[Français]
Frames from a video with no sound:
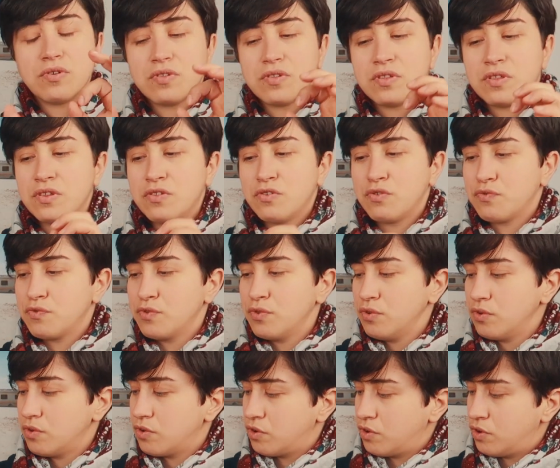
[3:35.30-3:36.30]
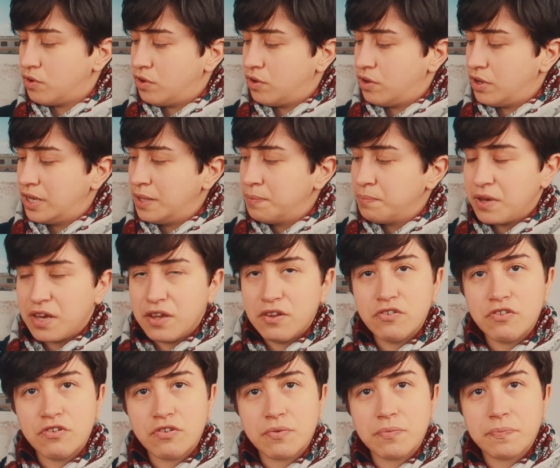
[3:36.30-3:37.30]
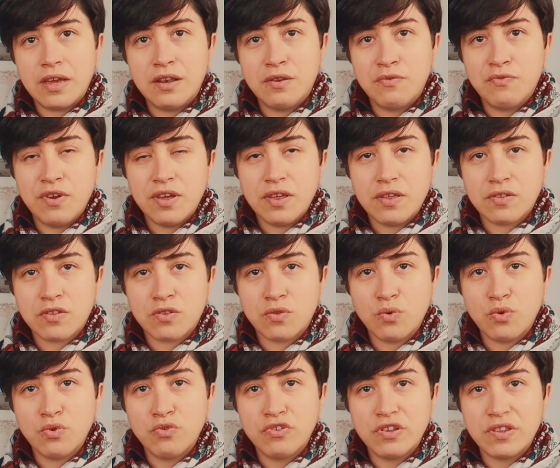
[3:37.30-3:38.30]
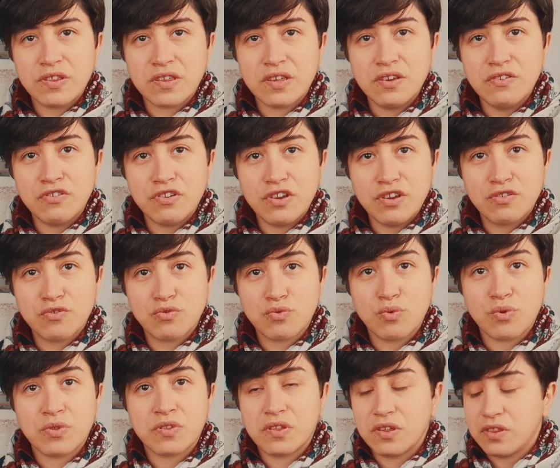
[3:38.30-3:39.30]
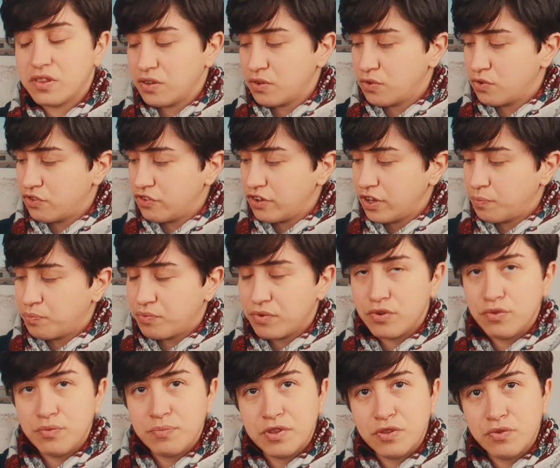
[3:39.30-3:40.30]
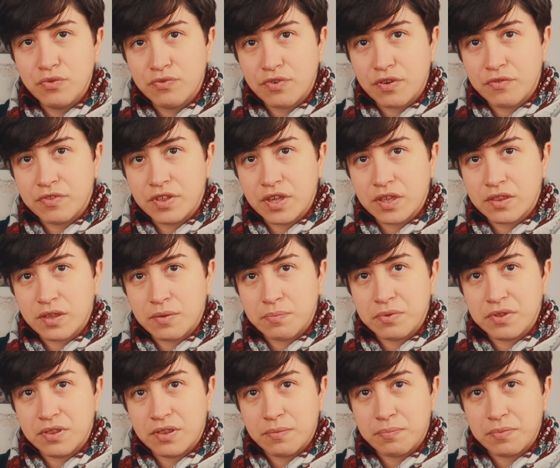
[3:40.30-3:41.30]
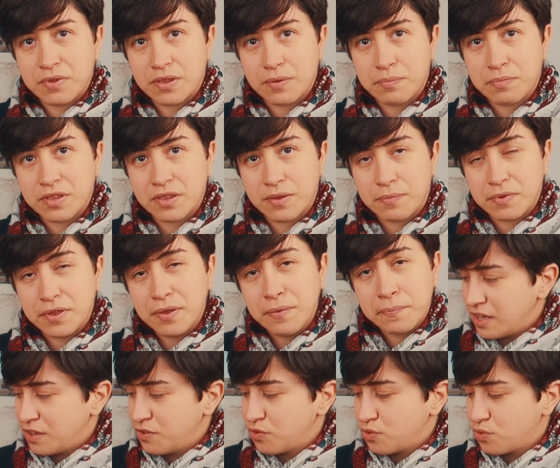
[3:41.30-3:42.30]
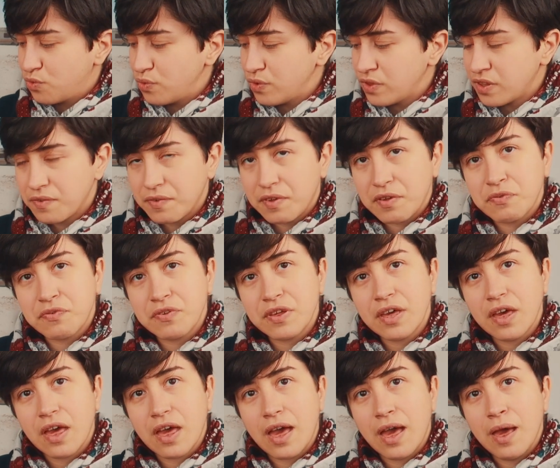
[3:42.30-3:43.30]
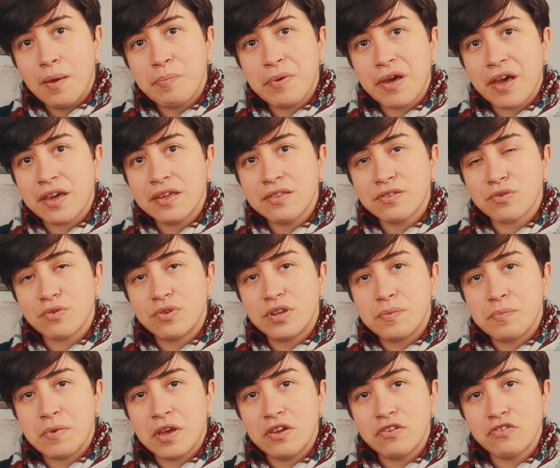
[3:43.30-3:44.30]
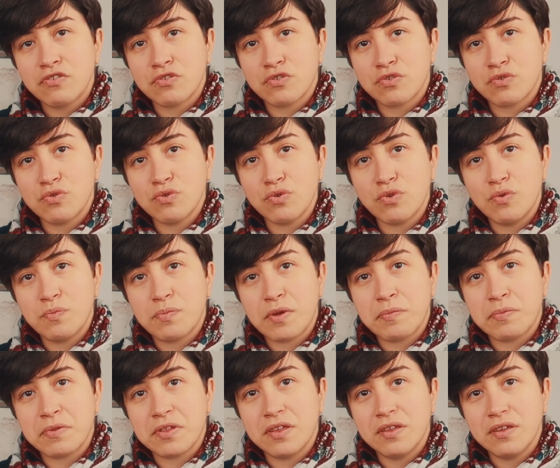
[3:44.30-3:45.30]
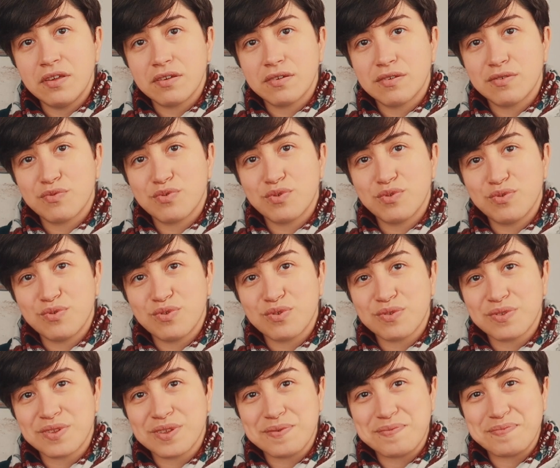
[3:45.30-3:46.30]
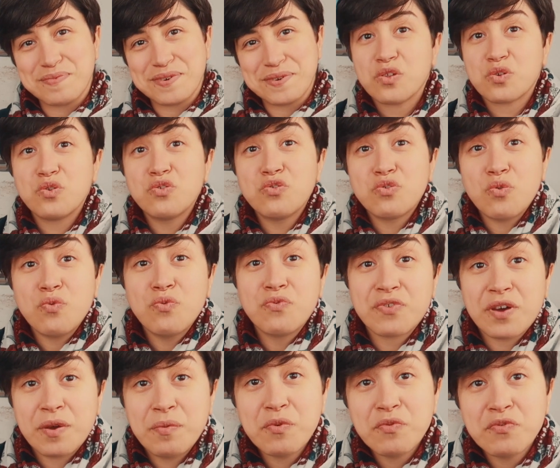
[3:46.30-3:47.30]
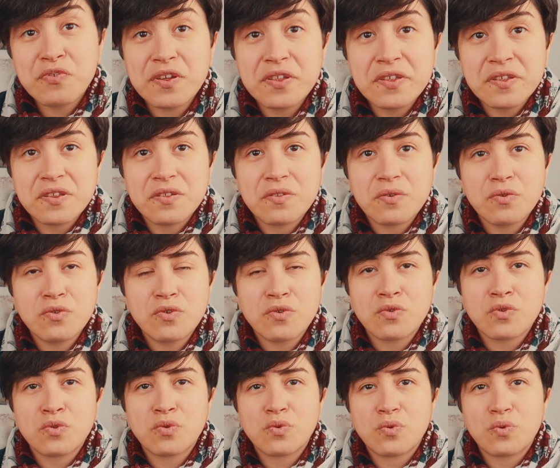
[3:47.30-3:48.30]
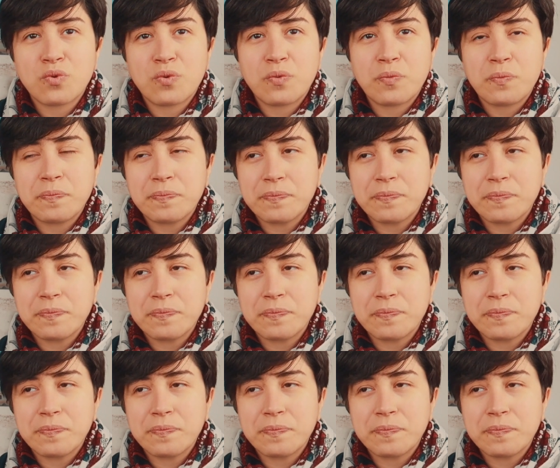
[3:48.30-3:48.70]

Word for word: si tu veux, l'image, elle va s'enregistrer chaque jour. C'est-à-dire que chaque point lumineux va venir taper, taper, taper, taper. Et du coup, ça va faire apparaître l'image sur le papier photosensible. Ce que je trouve vraiment fascinant dans ce,